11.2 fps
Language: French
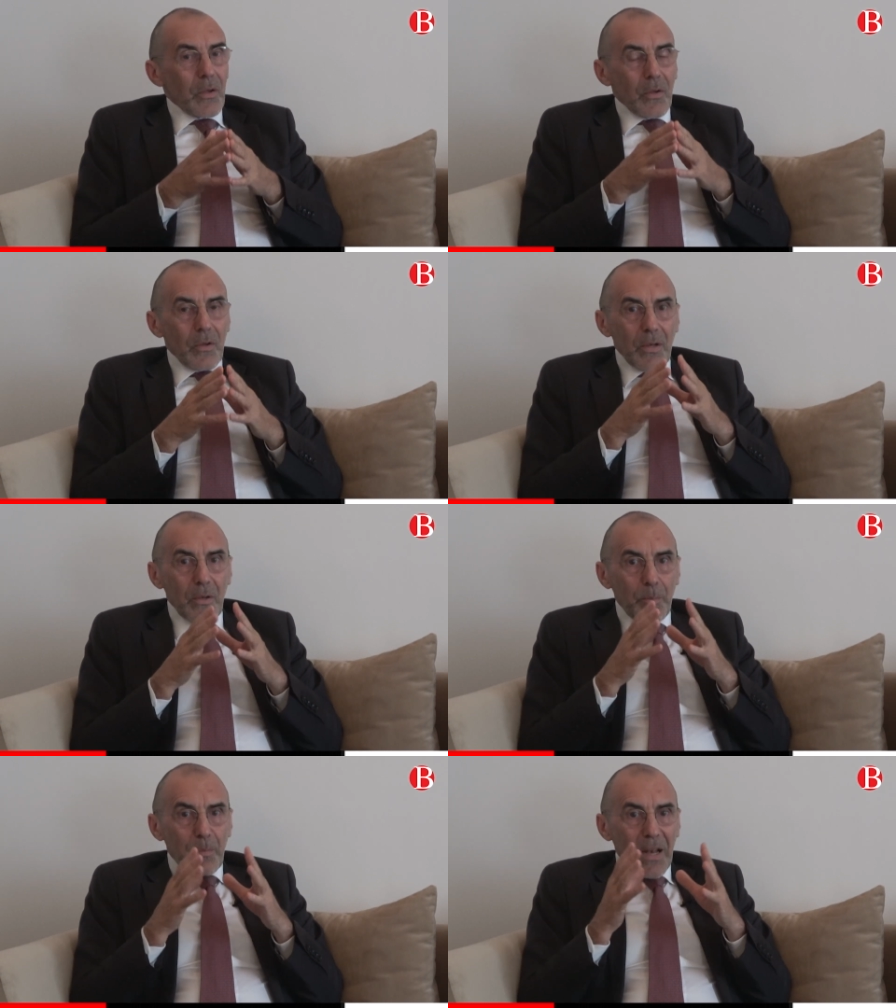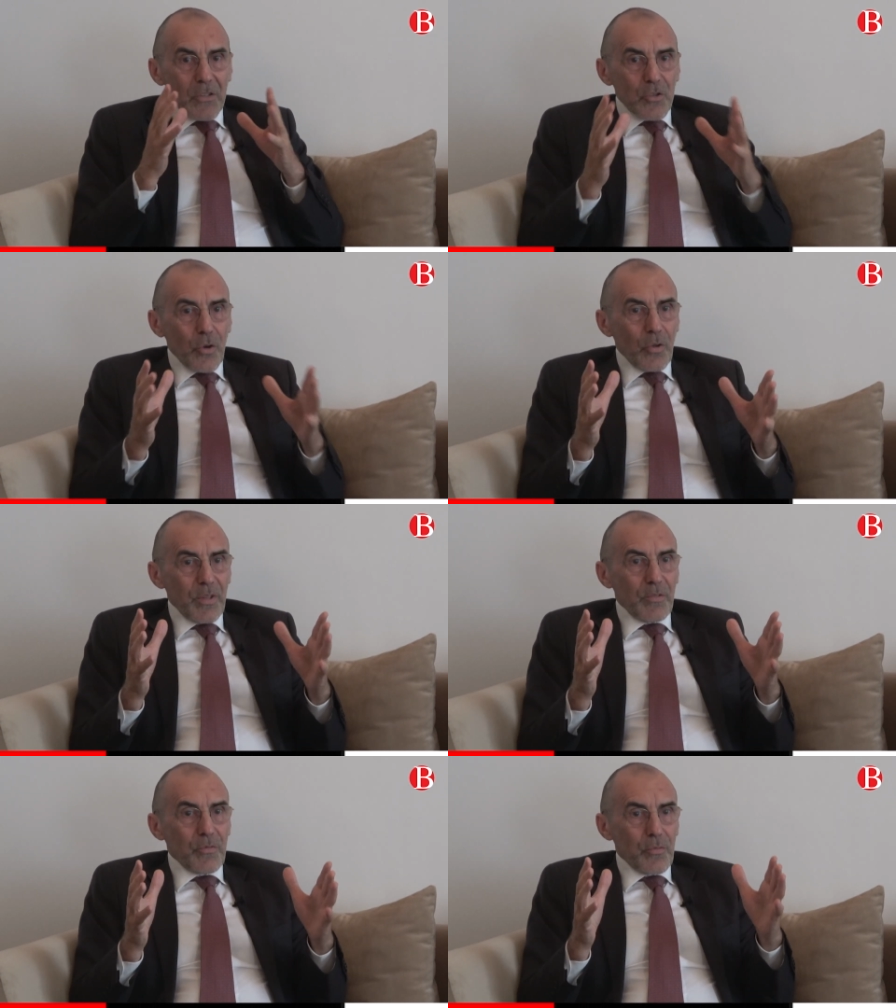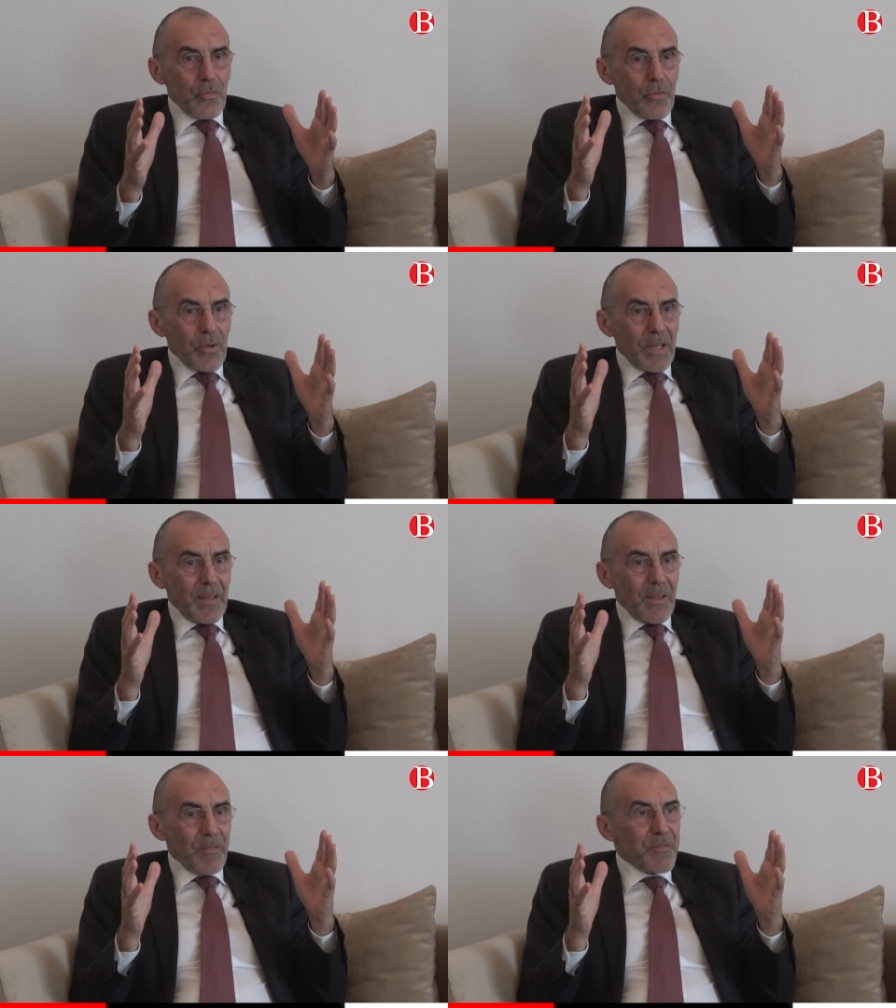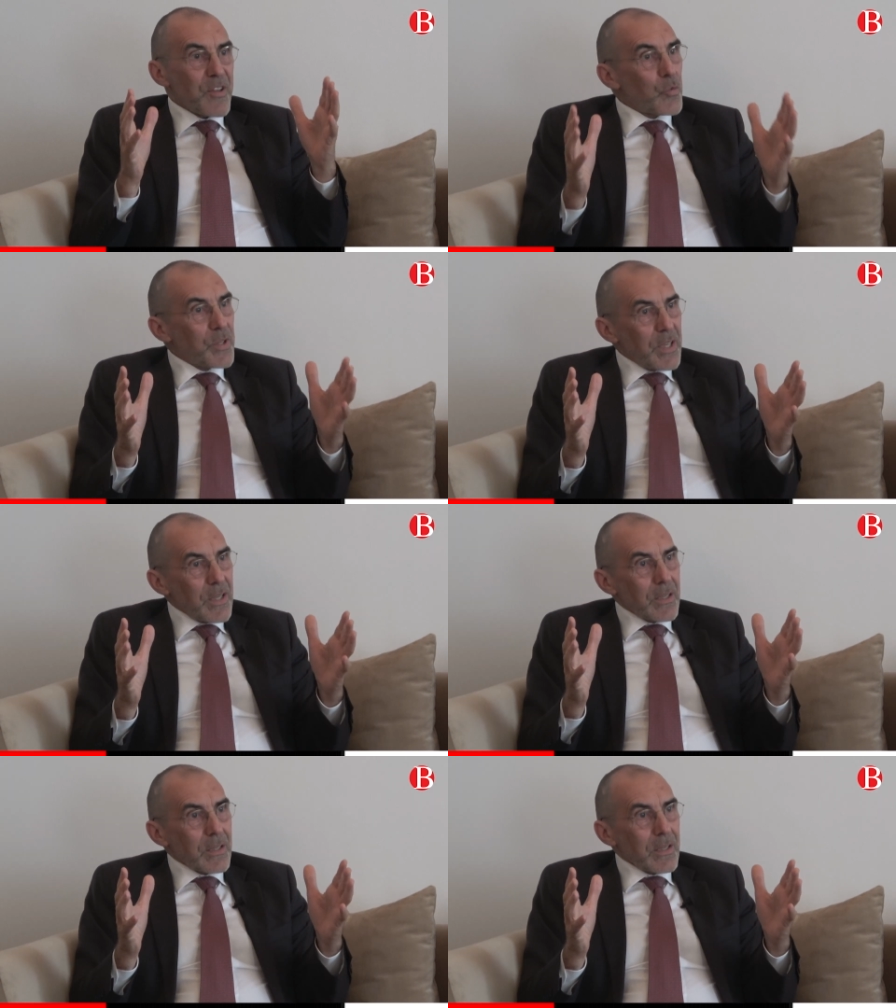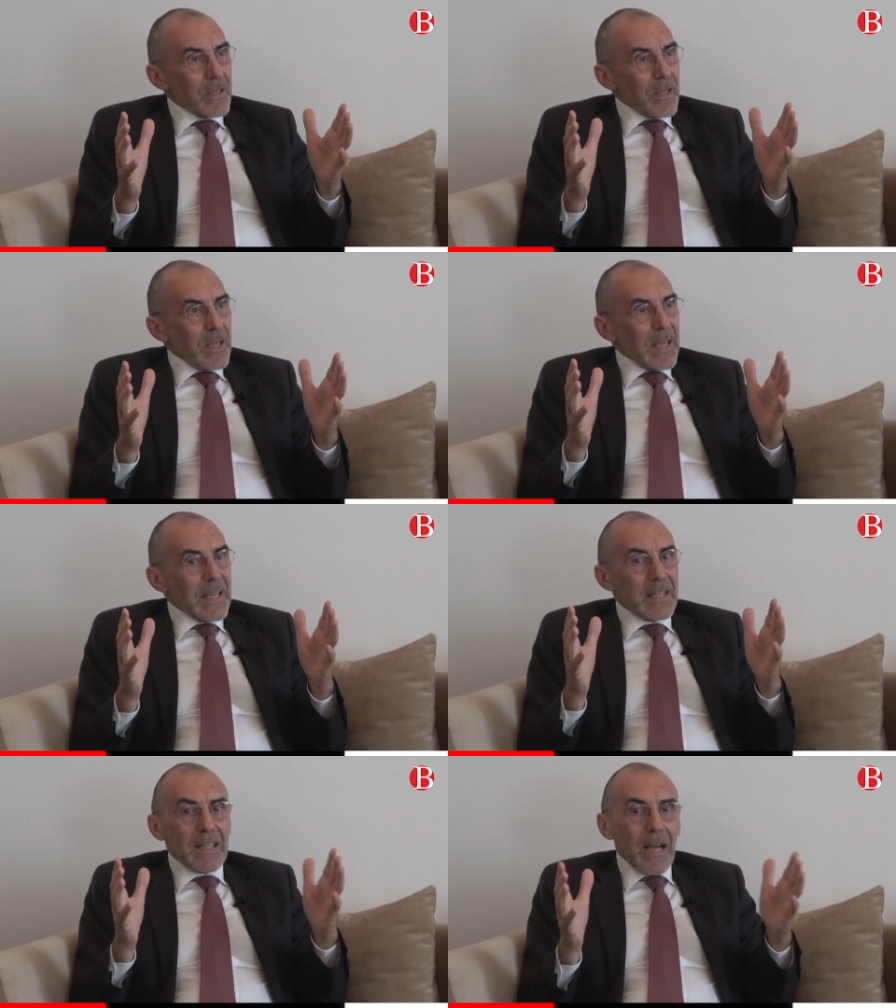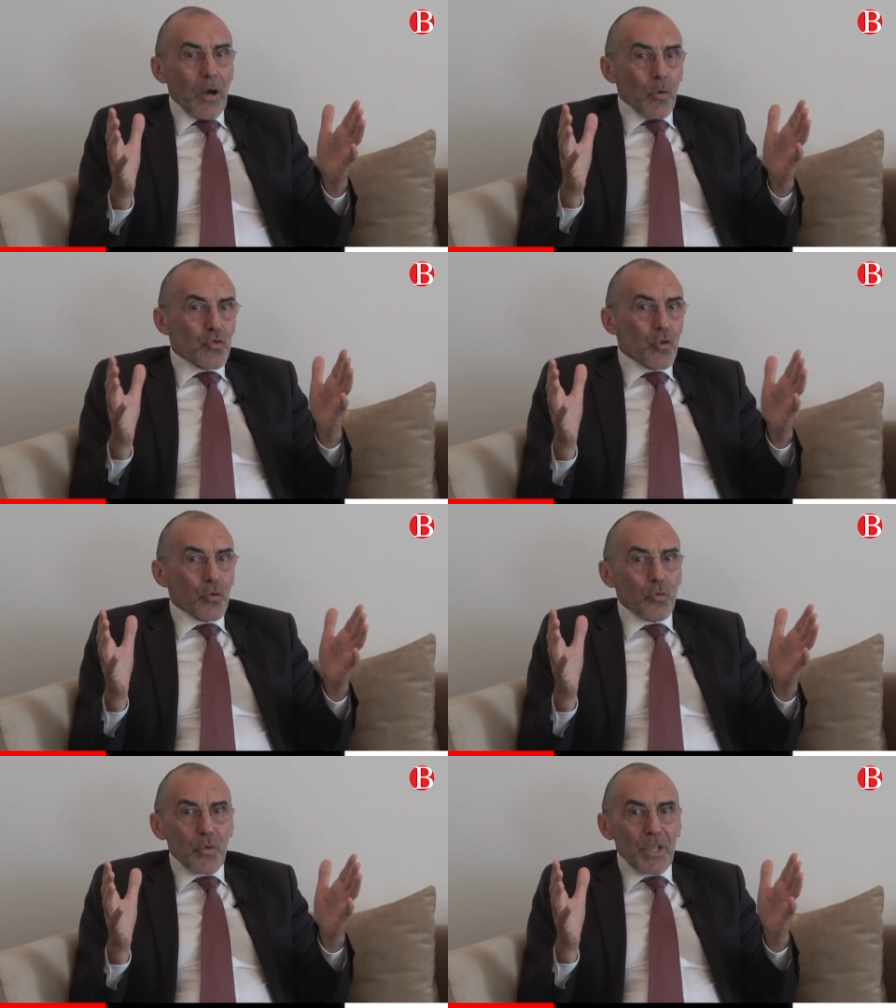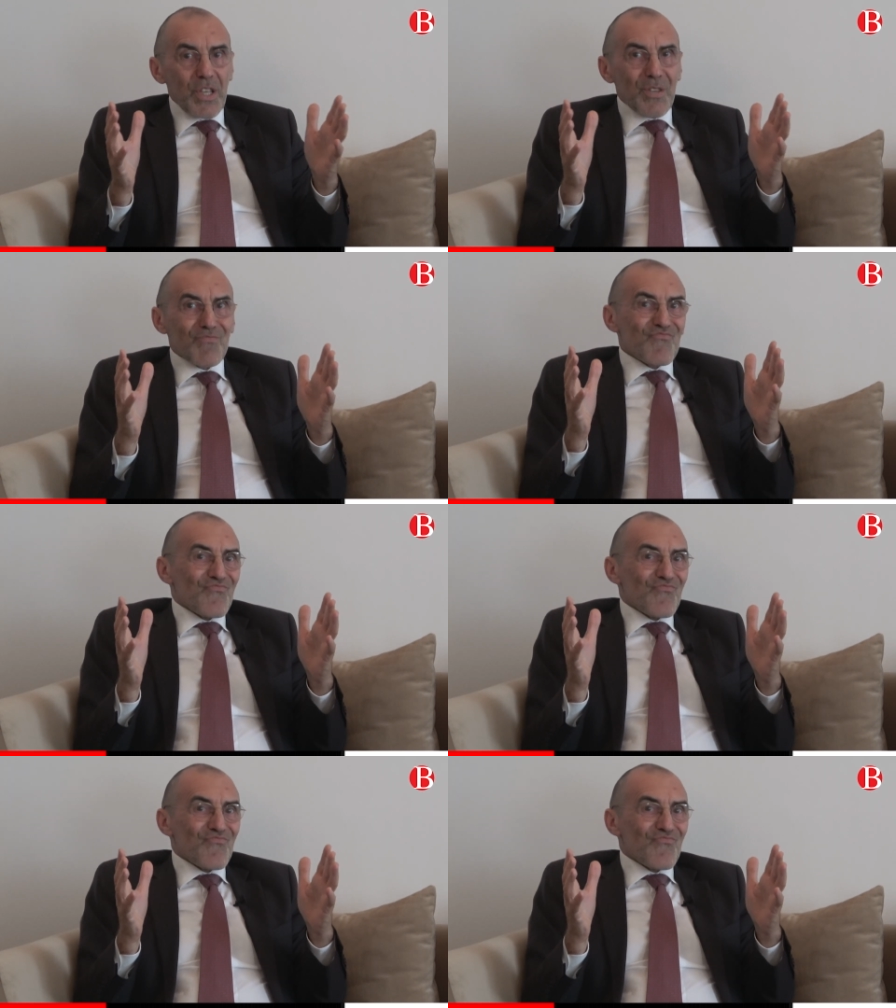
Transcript: Euh, la plage de rendez-vous est, verrouillée et il y a aujourd'hui